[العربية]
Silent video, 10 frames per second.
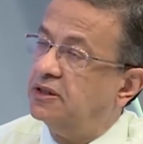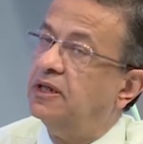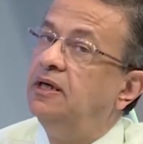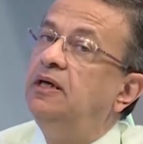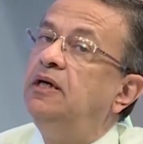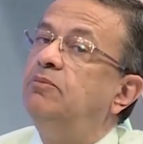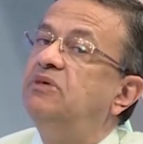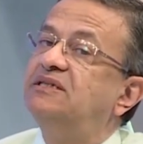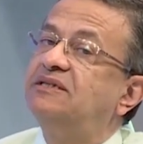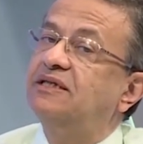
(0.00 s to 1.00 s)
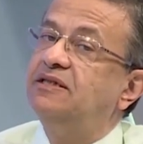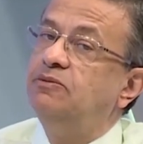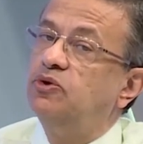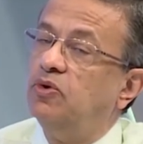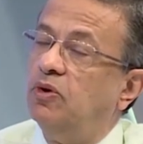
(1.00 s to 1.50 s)
ده
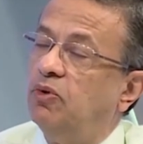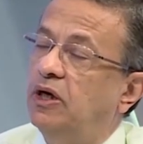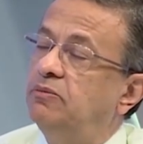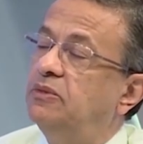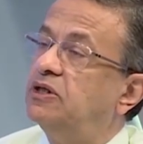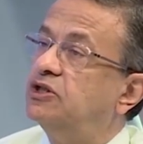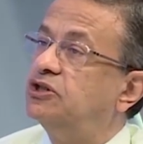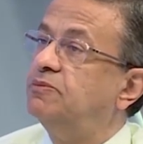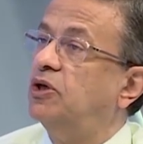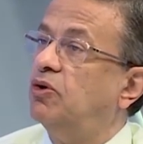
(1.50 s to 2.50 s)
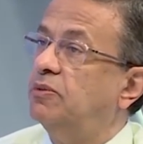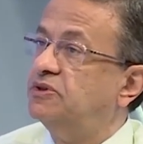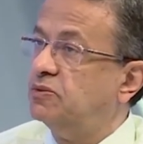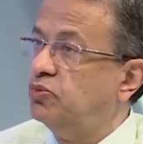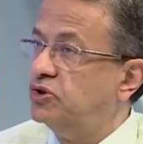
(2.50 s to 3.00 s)
بتستخدمي نوع معين من الرجيم اللي هو
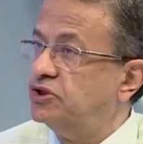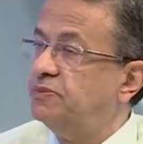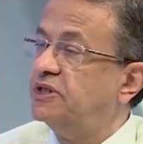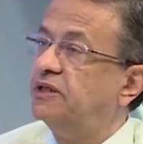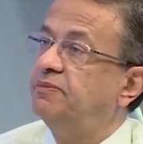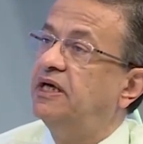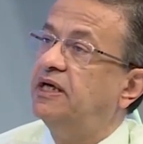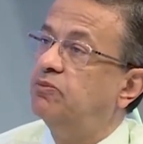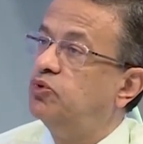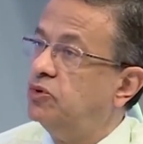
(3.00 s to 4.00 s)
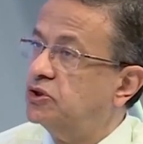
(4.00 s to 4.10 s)
بيسموه الرجيم الكيميائي بدون